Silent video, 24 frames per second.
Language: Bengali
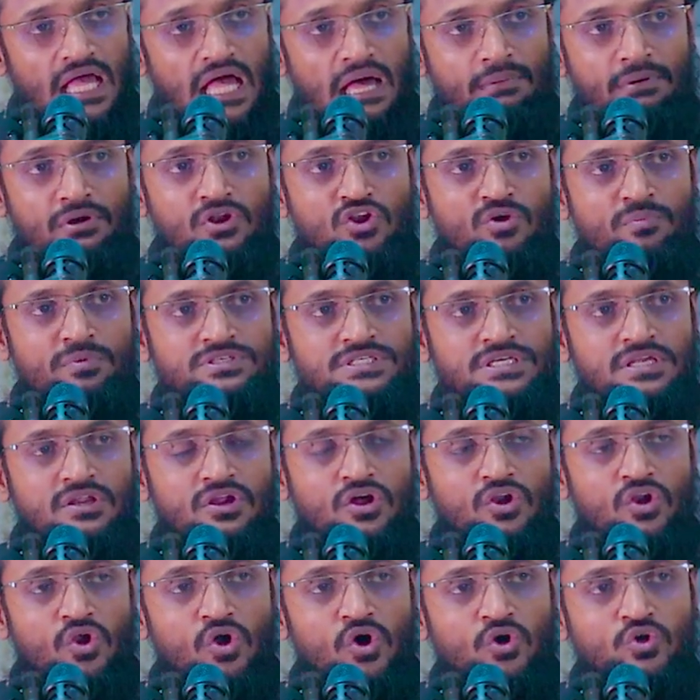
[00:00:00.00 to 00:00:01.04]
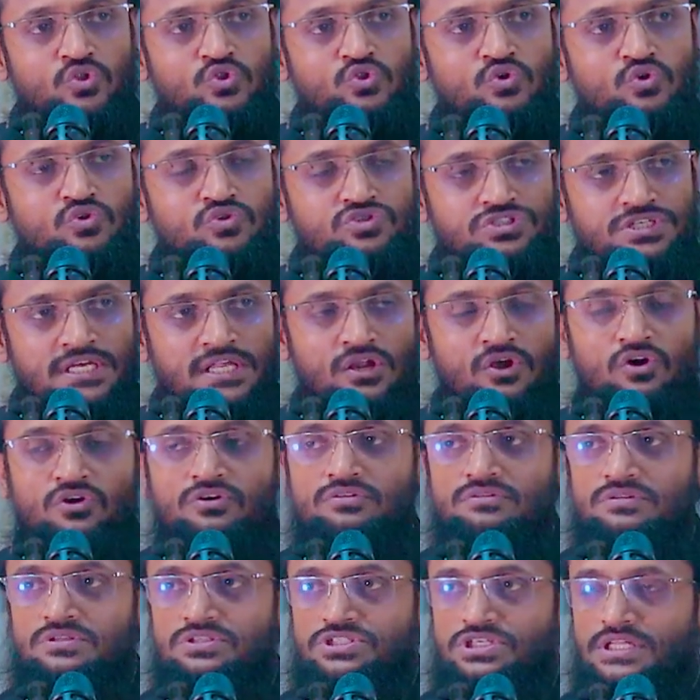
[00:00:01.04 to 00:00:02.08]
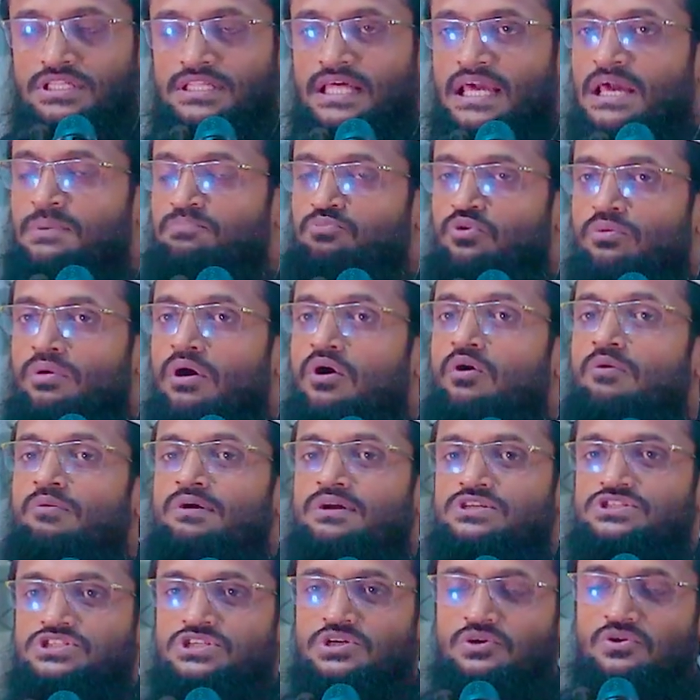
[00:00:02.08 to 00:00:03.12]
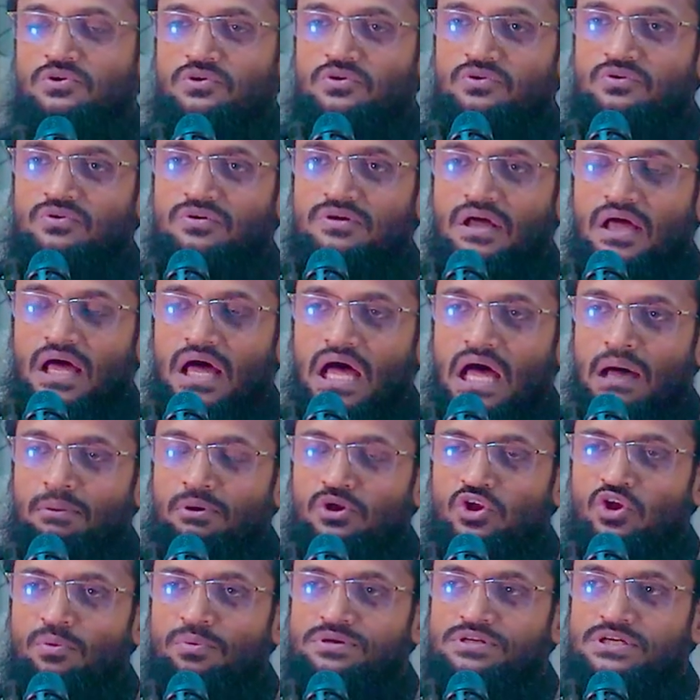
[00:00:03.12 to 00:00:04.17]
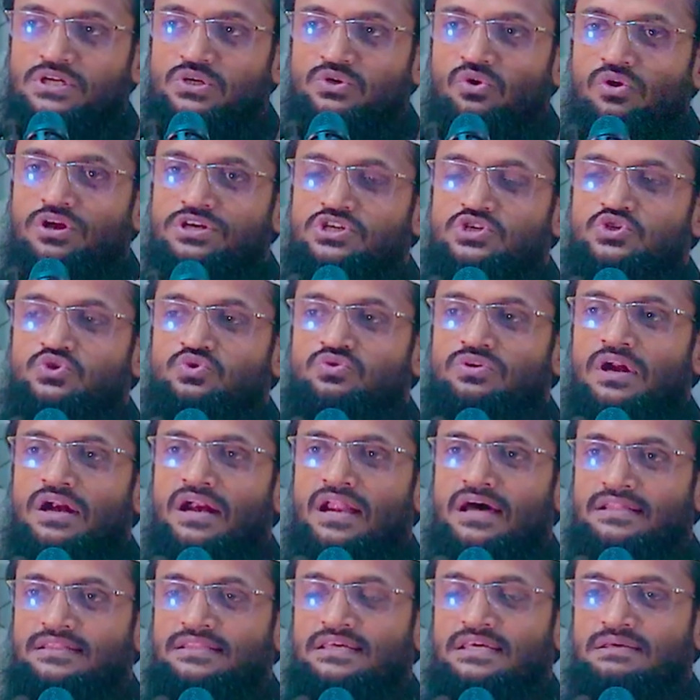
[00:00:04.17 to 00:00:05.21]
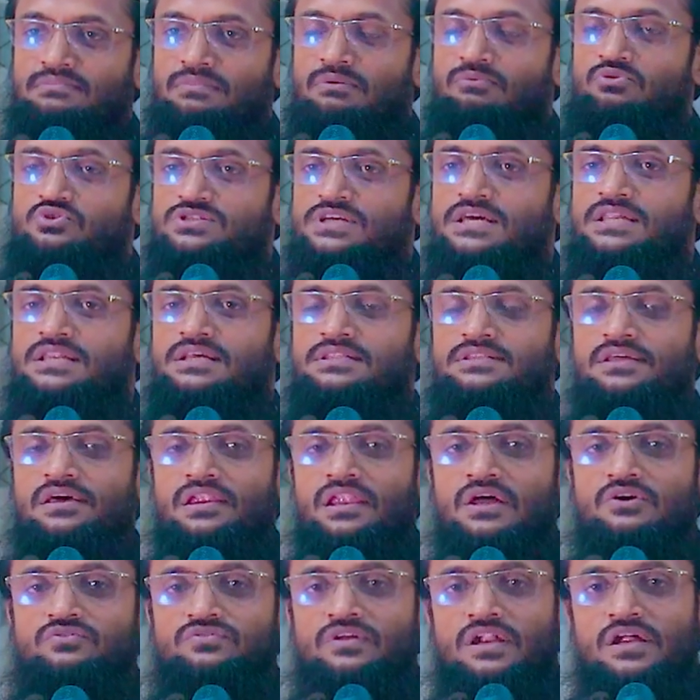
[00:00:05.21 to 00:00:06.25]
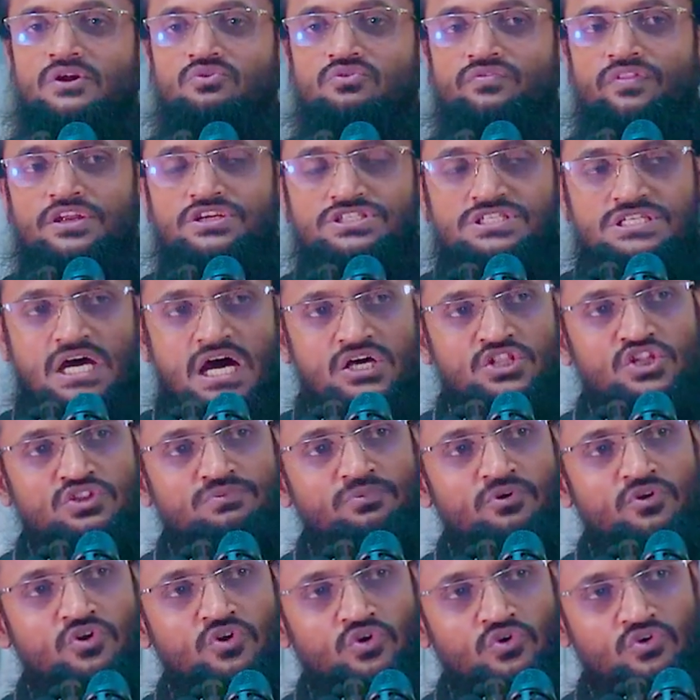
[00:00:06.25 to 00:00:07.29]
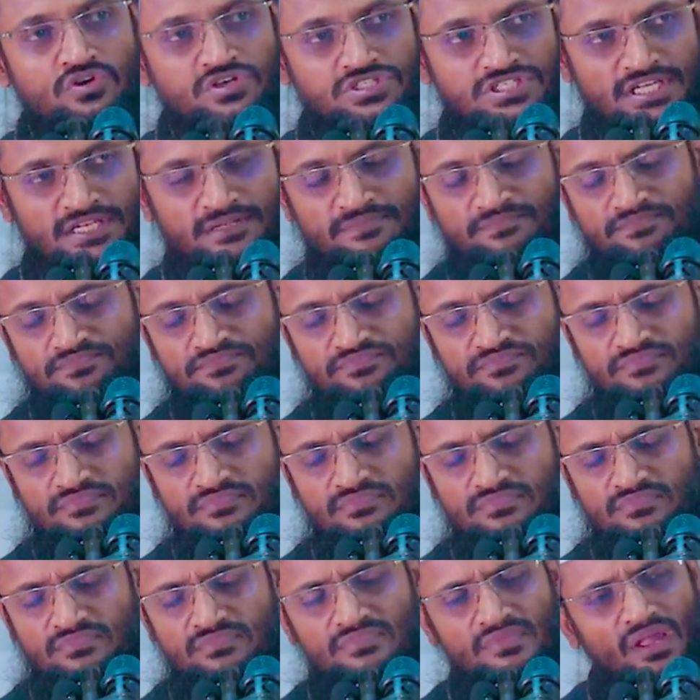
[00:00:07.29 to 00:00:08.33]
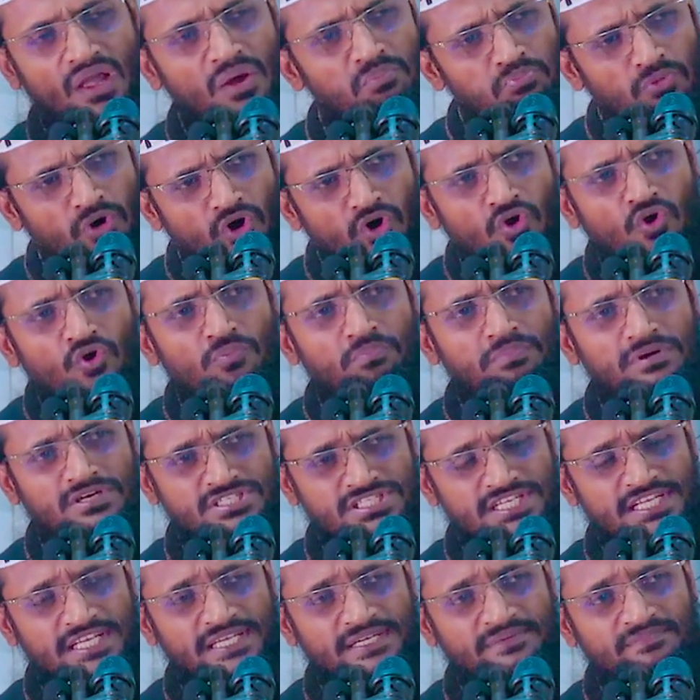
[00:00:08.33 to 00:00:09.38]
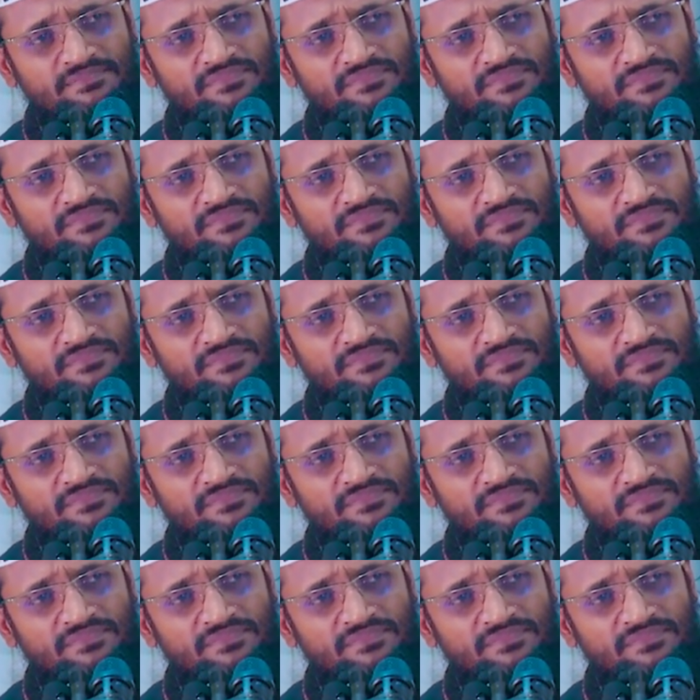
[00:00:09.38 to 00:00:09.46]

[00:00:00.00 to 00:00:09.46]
আমার নবীজির রক্ত যে রক্ত যে দেহে প্রবাহমান ছিল আমার নবজির কলিজের টুকরার নাতি ইমাম হুসাইন নদী আল্লাহ তালাহ তিনি শাহাদত বরণ করেছেন মহরম মাসে